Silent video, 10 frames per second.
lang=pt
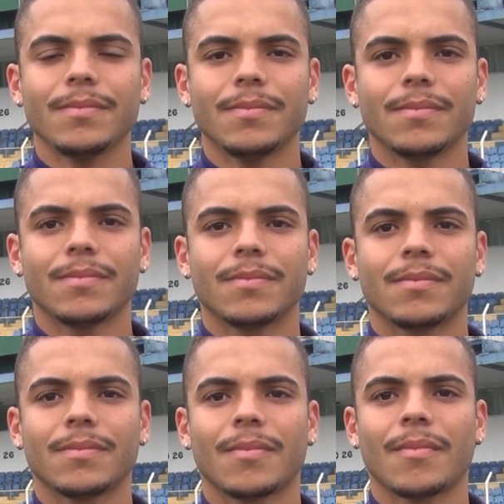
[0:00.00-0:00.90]
Como é que
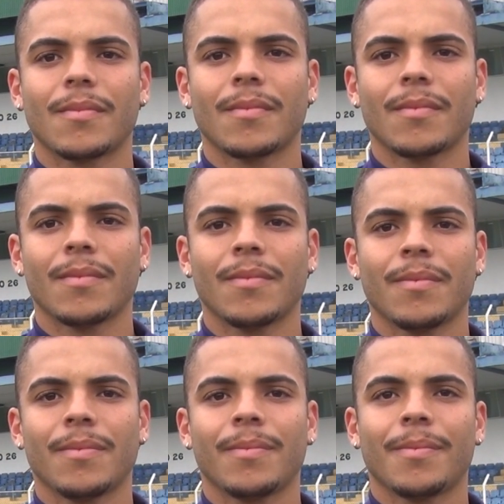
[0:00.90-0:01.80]
você pode resumir
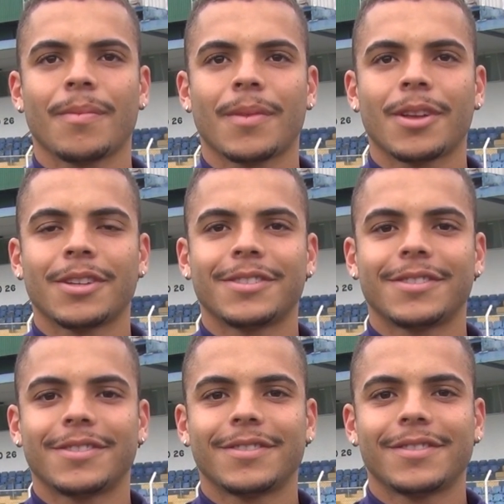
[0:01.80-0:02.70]
ali os últimos
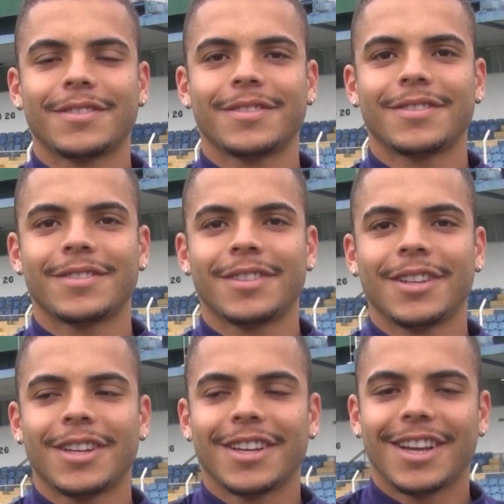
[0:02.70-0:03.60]
instantes do jogo?
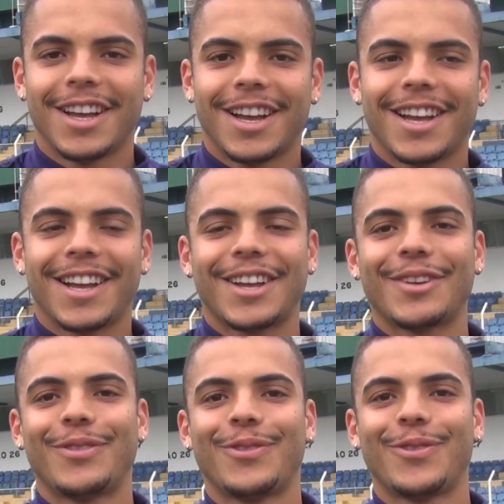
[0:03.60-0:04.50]

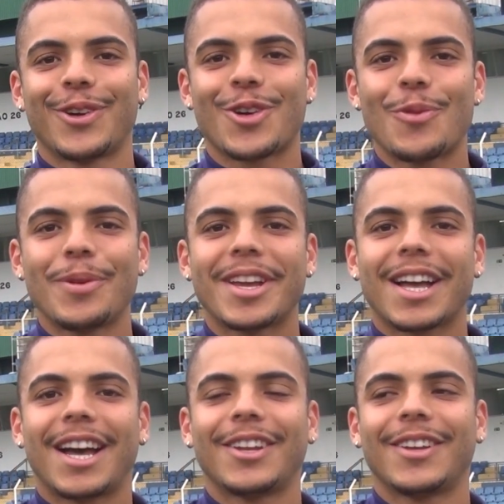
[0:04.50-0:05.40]
Ah, foi
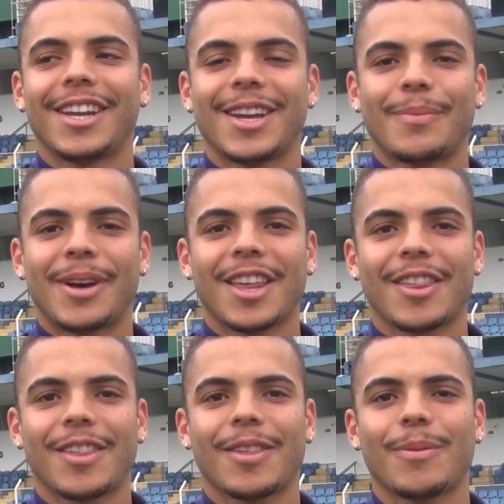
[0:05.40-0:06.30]
complicado, ainda
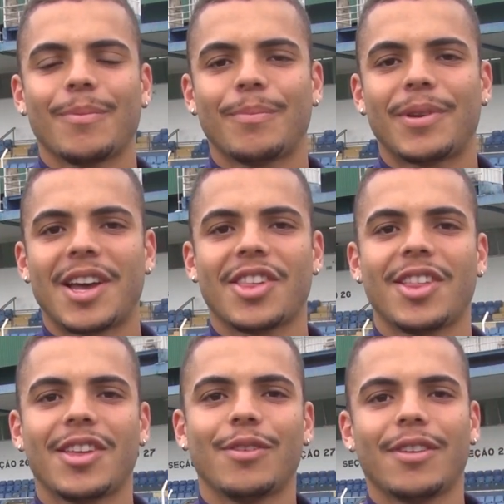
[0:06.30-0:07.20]
mais para a
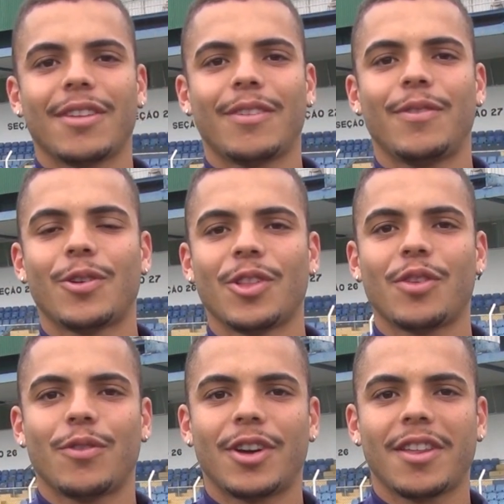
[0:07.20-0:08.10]
gente que ficou
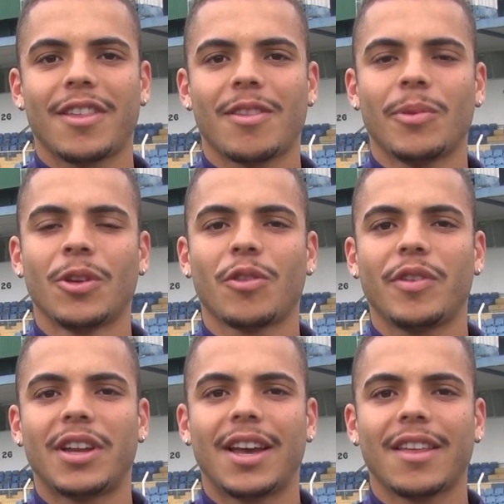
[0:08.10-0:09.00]
de fora esses minutos
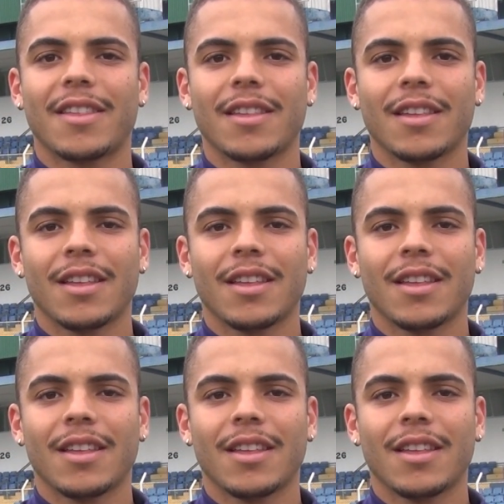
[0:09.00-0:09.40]
finais.